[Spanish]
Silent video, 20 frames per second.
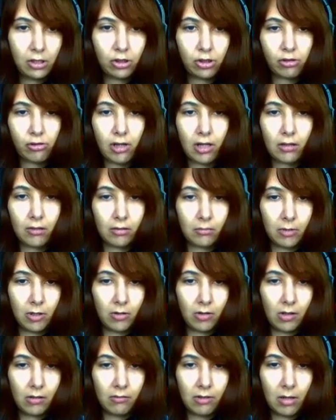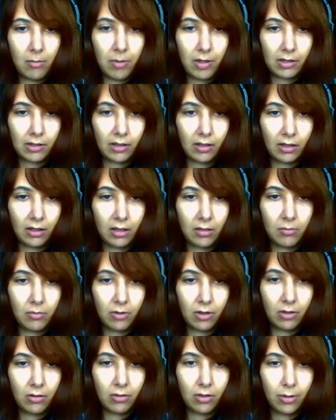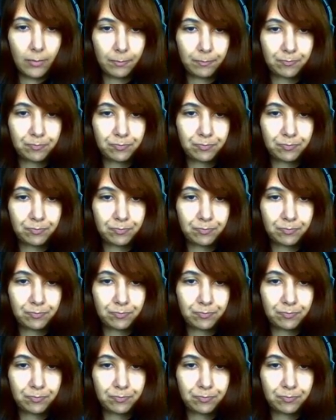yo creo que mejor lo voy a apartar de ahí por ahora.